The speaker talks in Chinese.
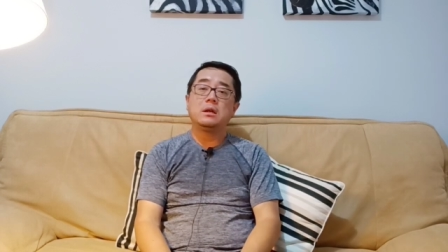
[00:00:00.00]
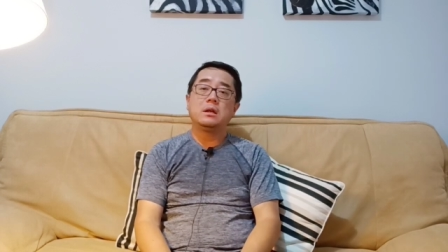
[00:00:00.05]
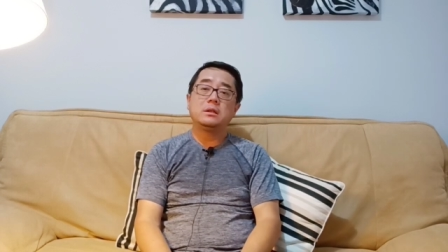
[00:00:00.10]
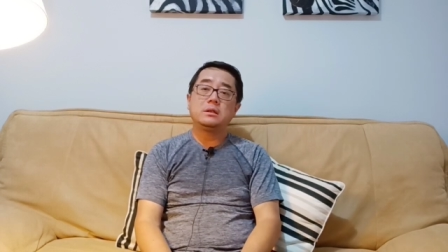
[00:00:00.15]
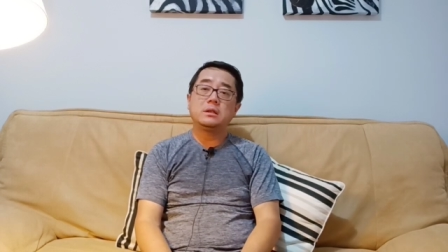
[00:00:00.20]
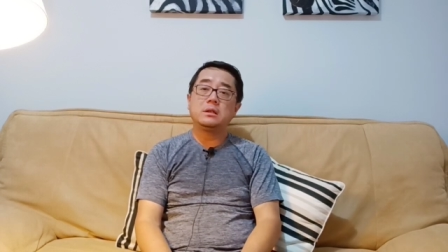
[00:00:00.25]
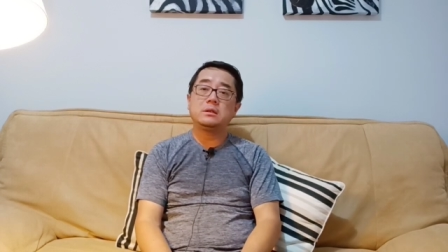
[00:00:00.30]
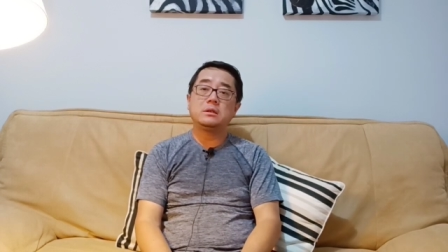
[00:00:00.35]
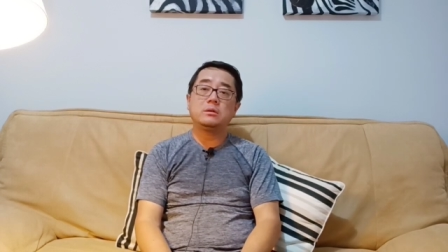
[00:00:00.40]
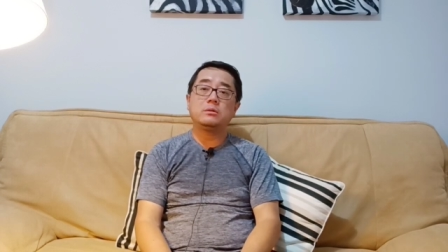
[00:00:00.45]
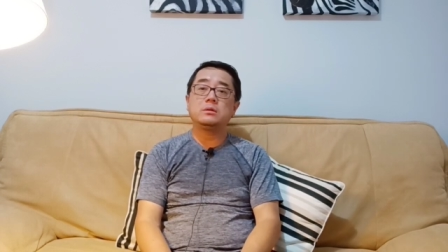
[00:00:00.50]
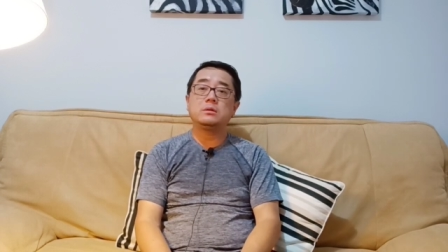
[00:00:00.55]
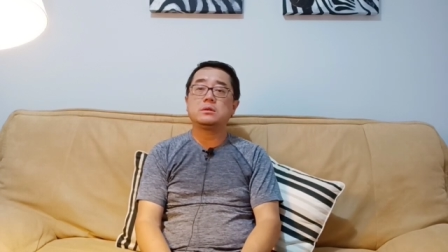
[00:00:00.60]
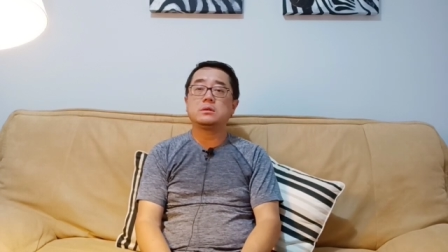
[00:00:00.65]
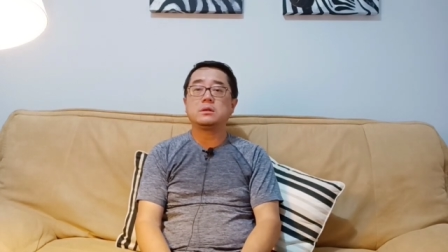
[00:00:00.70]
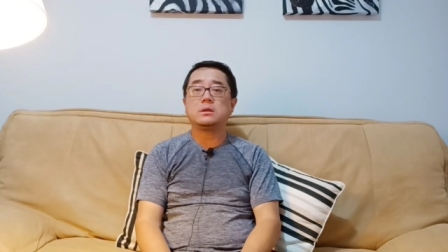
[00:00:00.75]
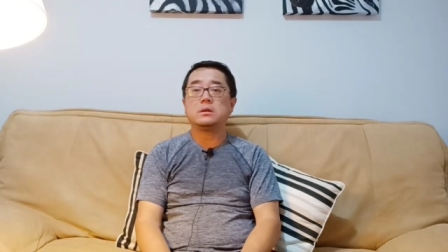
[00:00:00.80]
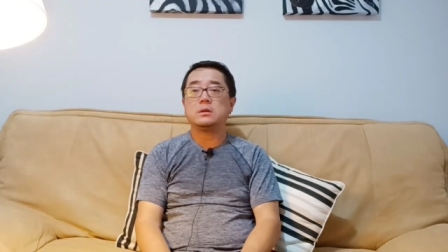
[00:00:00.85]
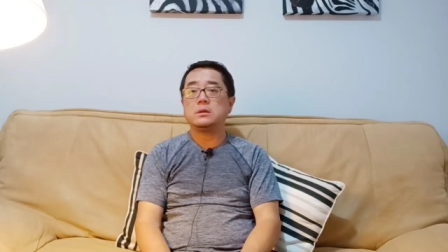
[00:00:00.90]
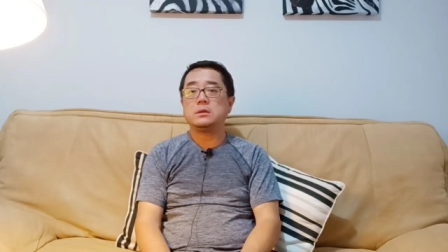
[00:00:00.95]
现在为止，
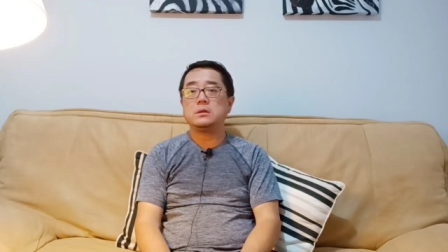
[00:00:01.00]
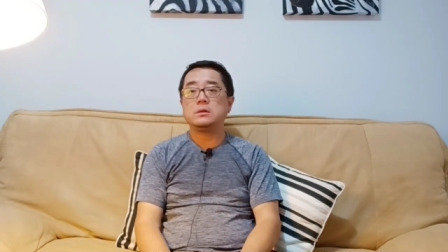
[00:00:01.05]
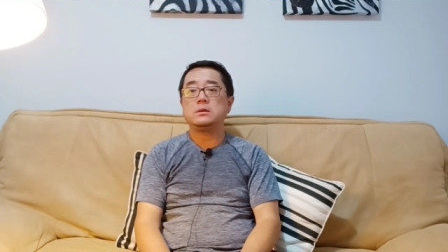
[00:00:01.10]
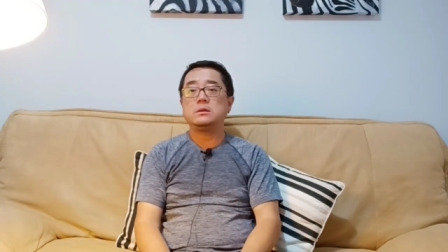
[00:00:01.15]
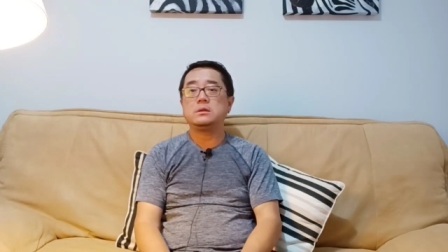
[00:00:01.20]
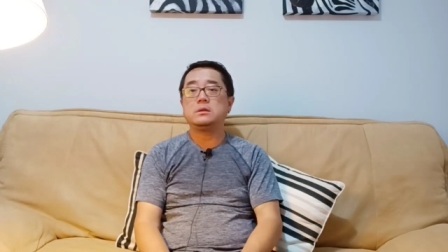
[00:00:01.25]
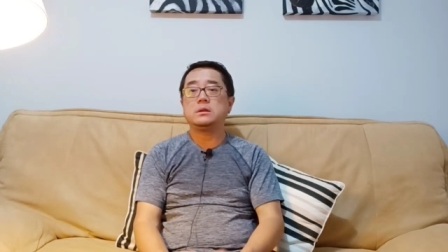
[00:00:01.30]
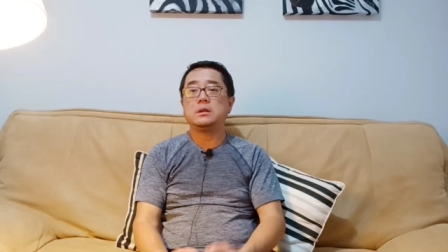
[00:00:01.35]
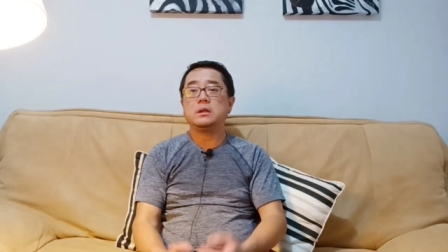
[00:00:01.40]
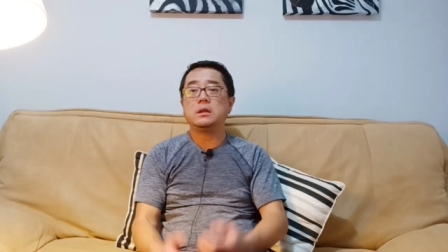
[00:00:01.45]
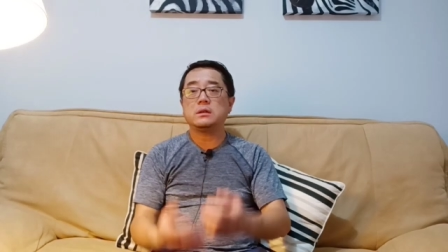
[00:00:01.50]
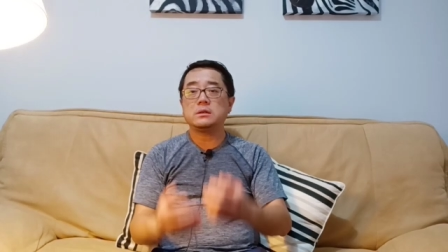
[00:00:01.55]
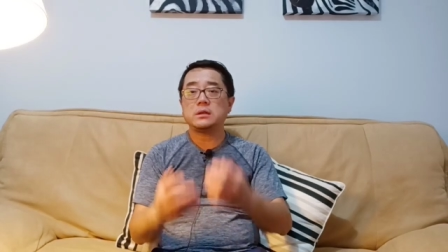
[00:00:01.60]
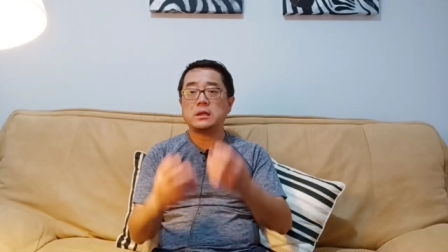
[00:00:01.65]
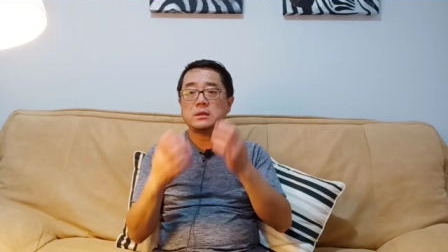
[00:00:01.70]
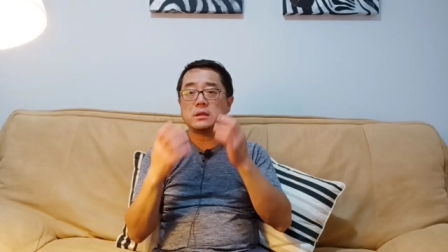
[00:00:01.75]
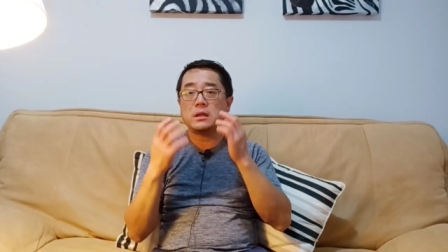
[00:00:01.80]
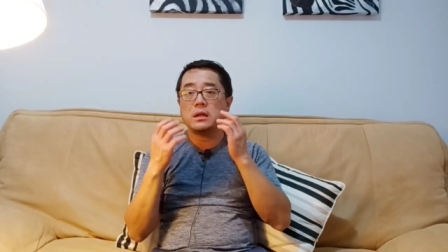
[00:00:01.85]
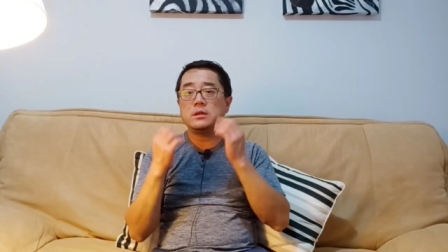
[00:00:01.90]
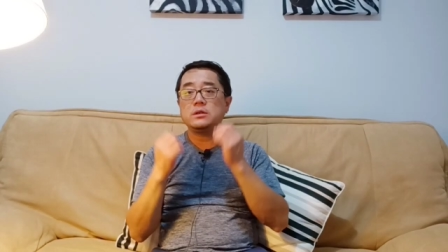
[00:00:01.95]
可能人要戴
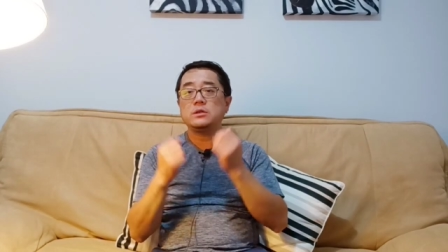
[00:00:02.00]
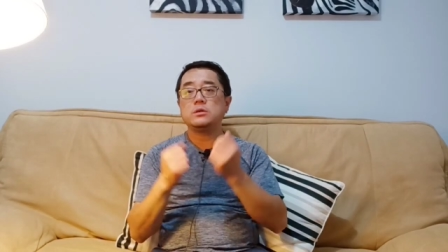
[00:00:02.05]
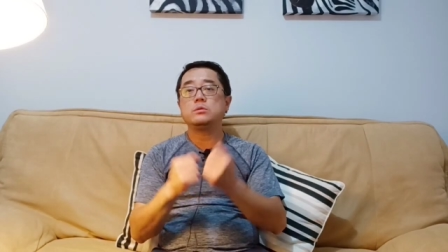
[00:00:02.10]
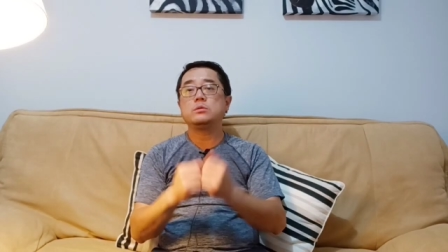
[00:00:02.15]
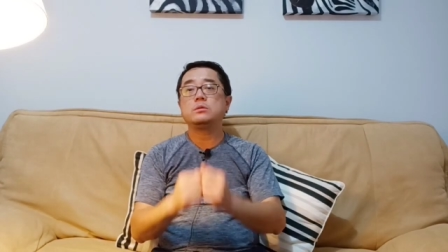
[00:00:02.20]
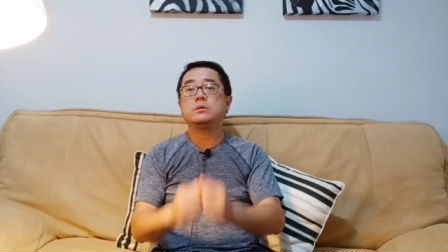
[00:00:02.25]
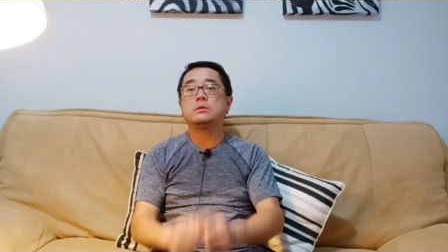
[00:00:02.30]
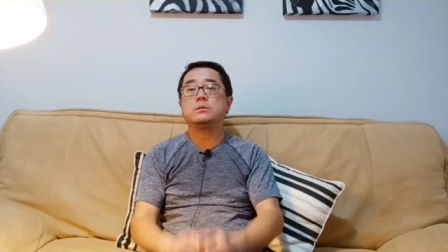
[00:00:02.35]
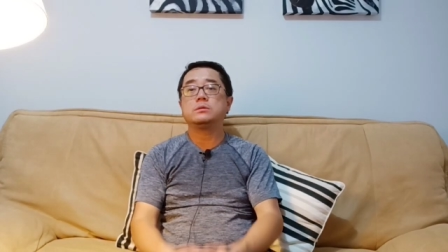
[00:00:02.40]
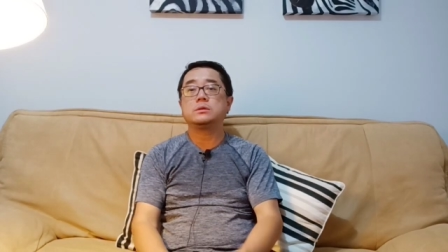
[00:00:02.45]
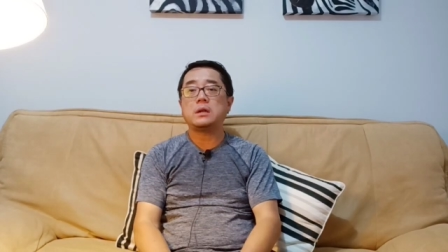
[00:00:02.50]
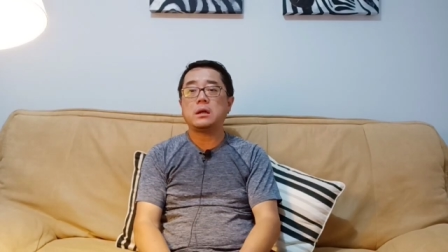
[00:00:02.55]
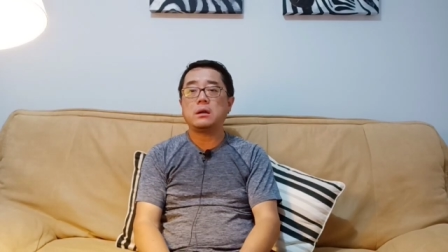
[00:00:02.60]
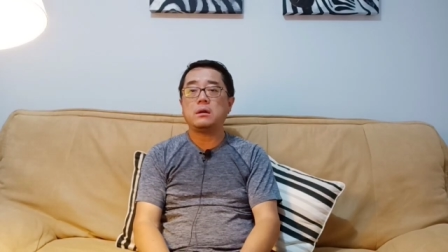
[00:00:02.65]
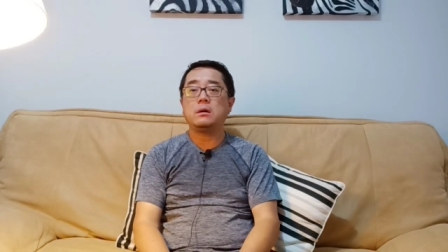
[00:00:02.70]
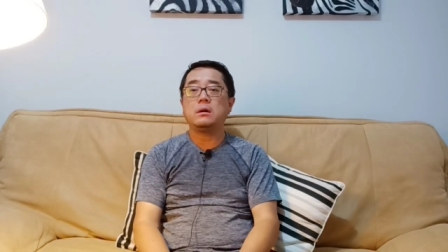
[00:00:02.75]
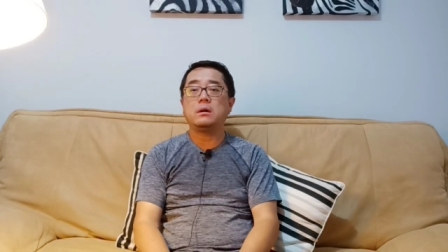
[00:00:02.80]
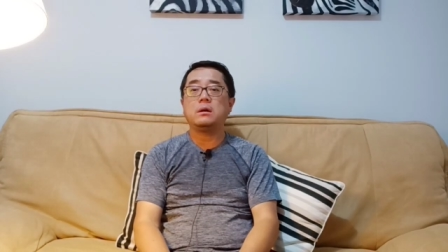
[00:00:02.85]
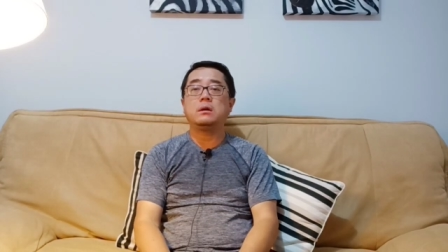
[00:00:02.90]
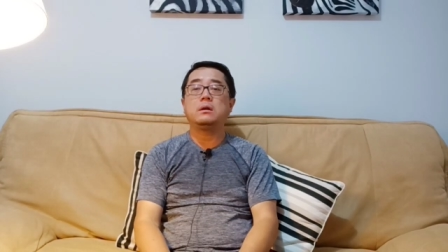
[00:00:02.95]
上 N 九五口罩
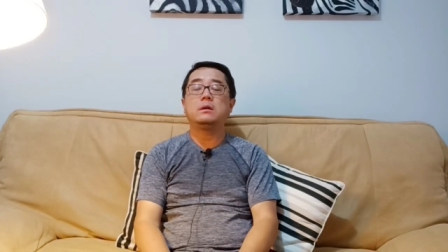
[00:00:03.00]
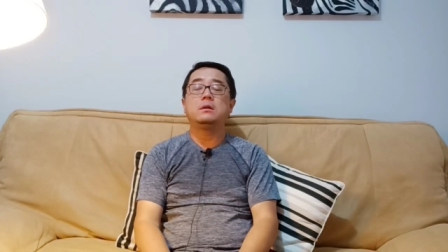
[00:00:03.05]
啊，